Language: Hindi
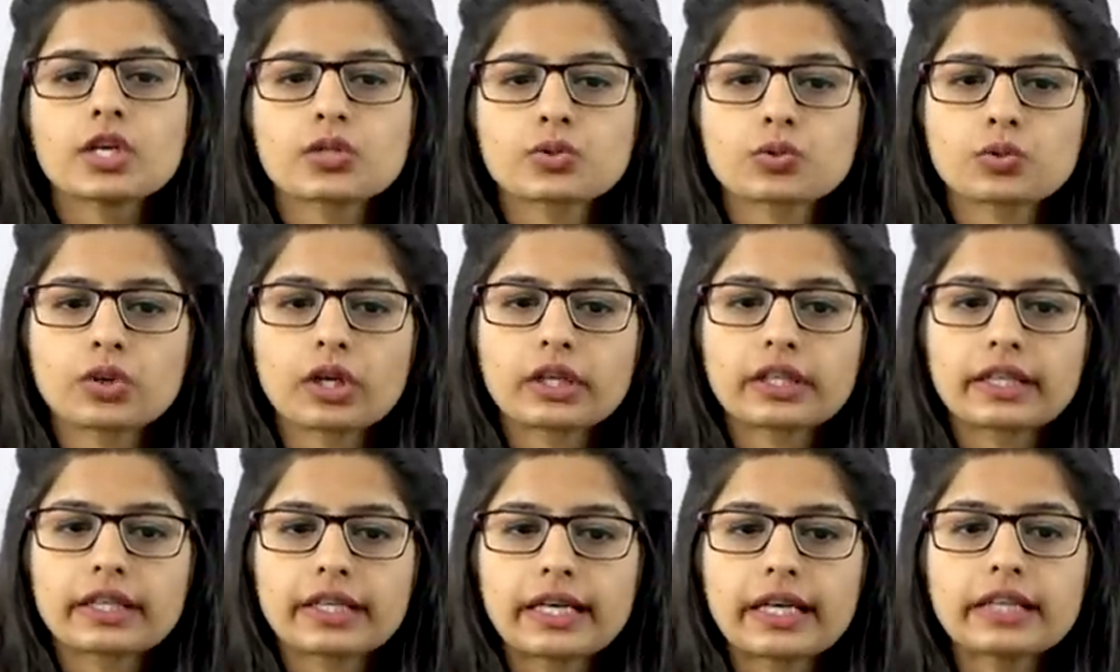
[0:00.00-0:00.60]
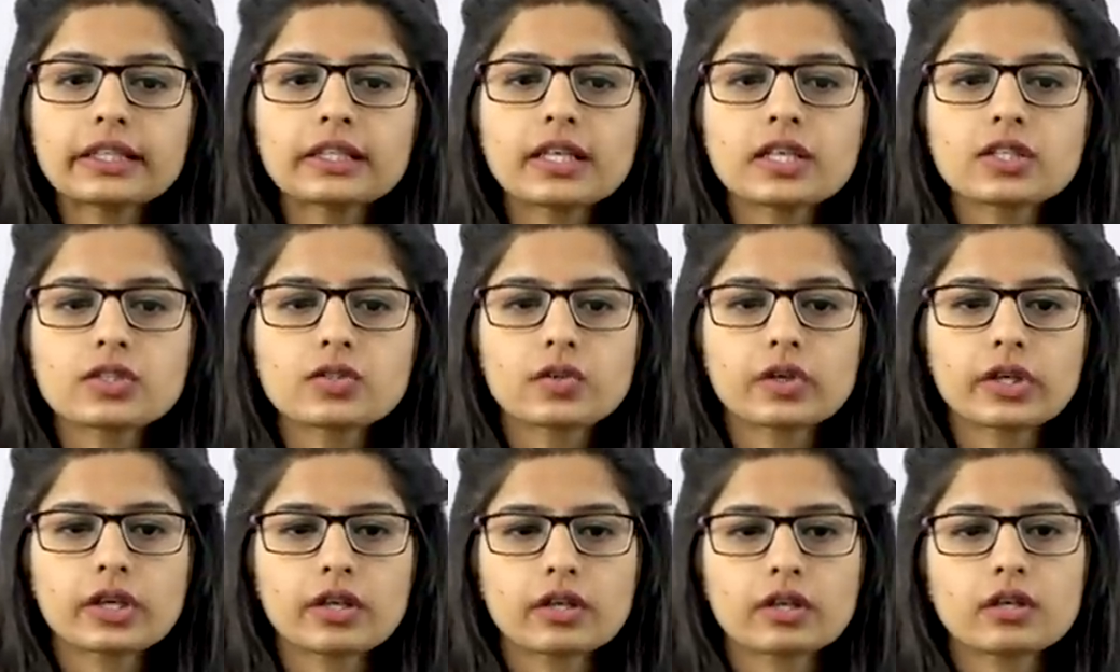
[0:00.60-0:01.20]
सो द करेक्ट
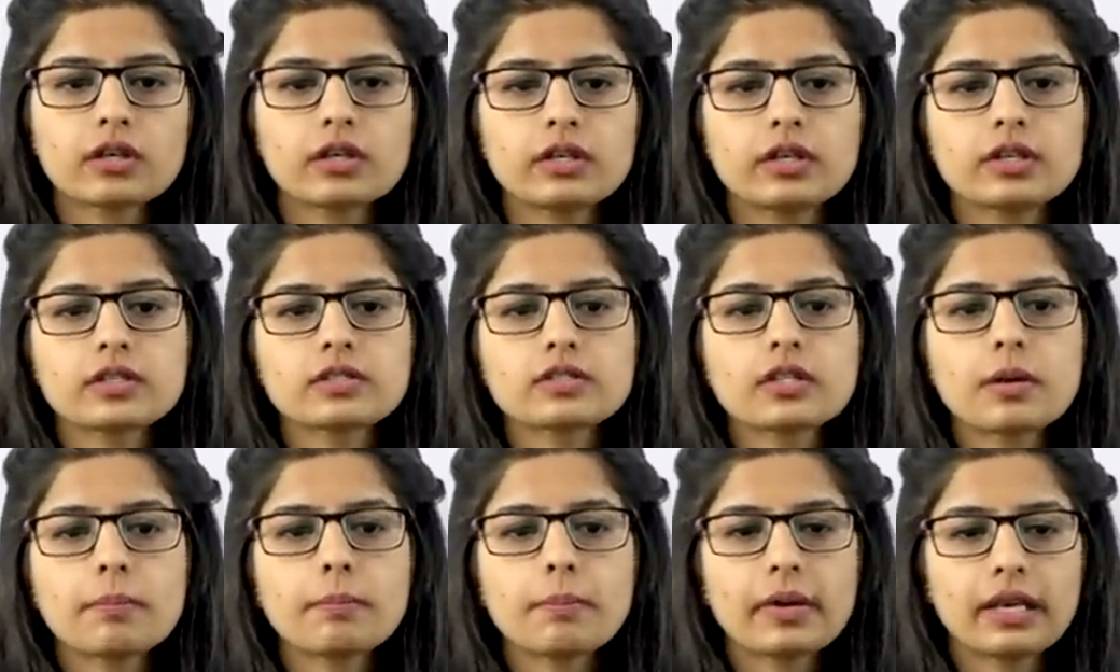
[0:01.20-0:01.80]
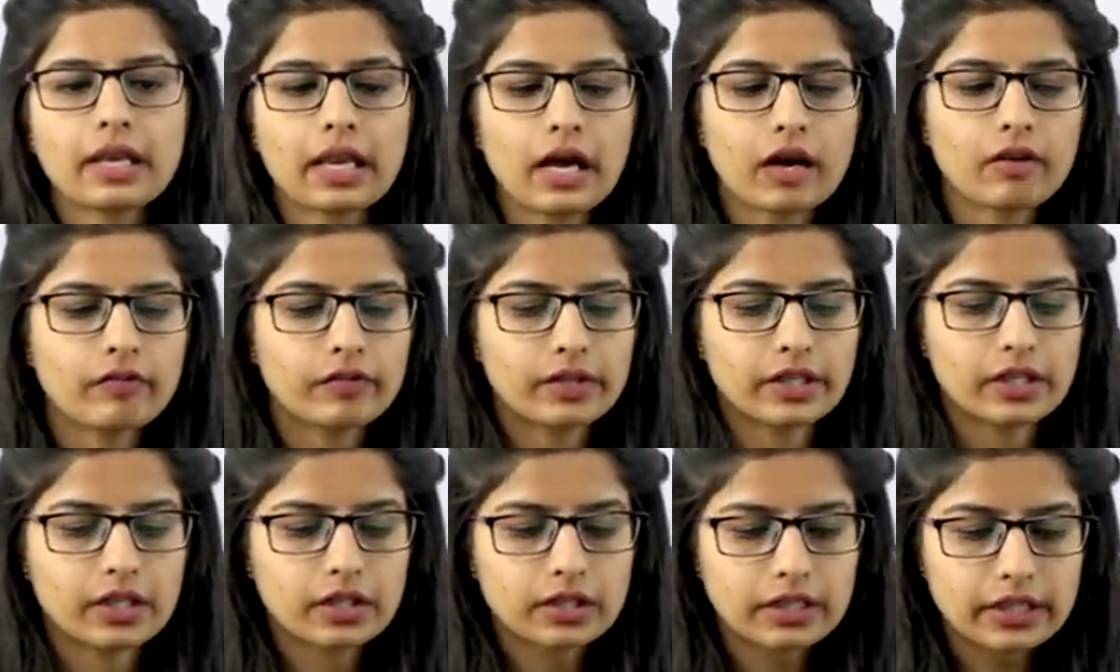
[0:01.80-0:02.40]
आंसर हियर इज द
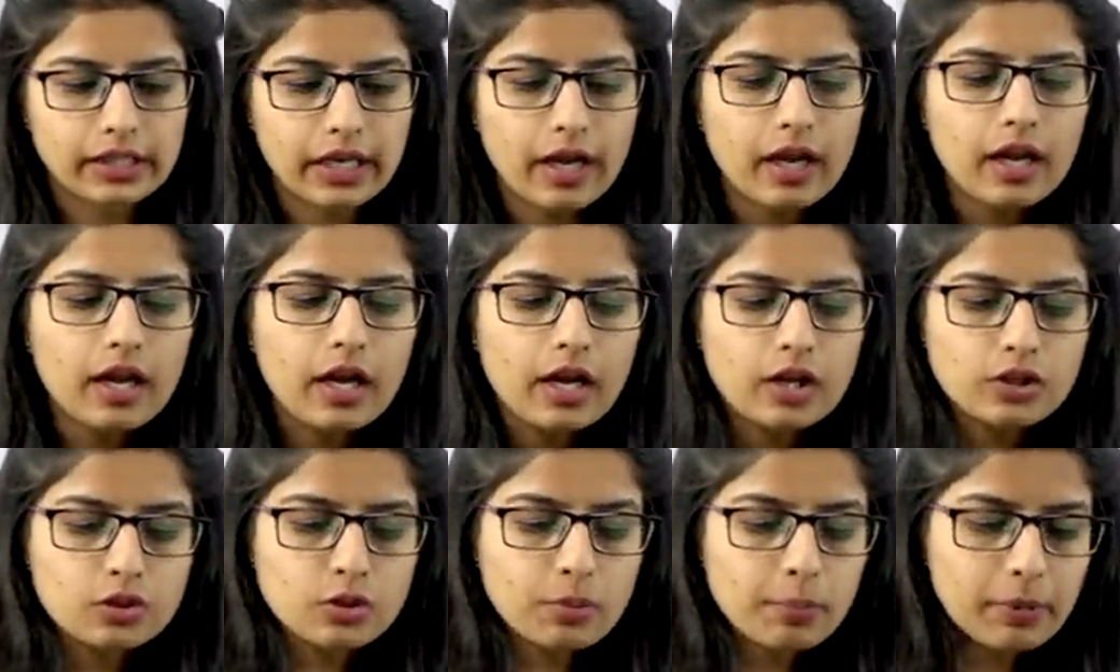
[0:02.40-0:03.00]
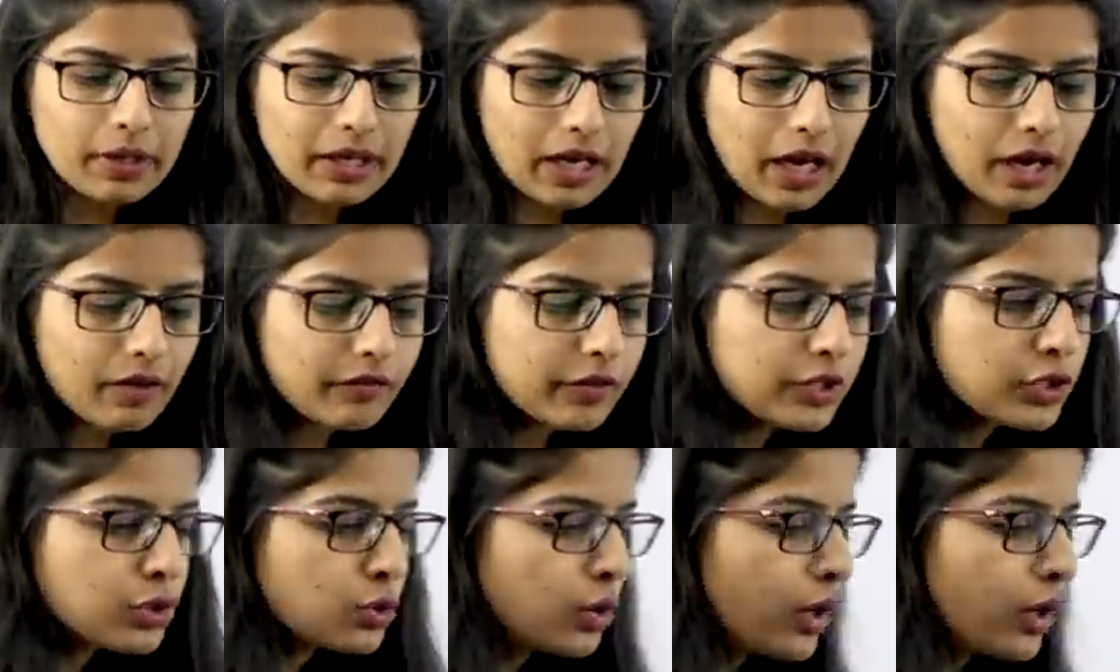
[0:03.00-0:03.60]
मलावी ठीक है सो so, मलावी जो